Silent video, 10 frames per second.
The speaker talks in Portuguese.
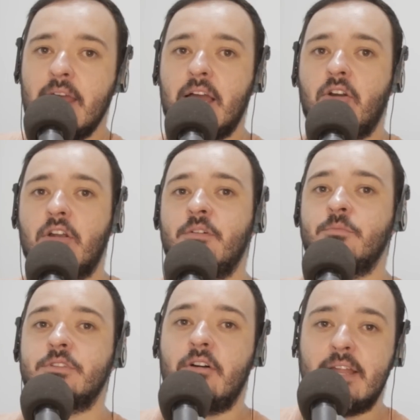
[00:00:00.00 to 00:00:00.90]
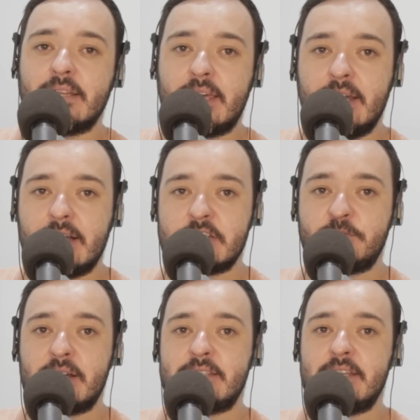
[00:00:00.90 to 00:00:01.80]
E agora vamos dar uma olhada aqui nas
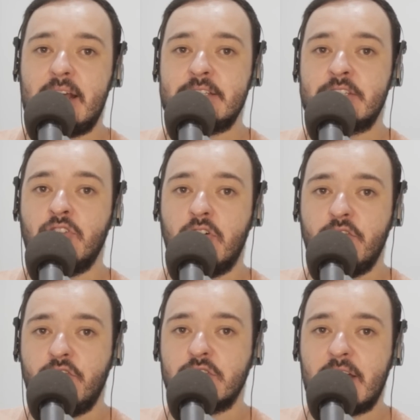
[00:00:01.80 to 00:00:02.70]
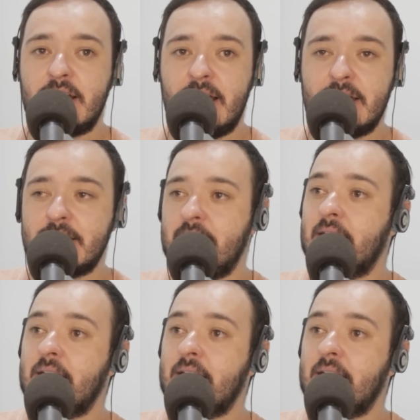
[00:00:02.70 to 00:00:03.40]
parciais do Votalhada, né? Na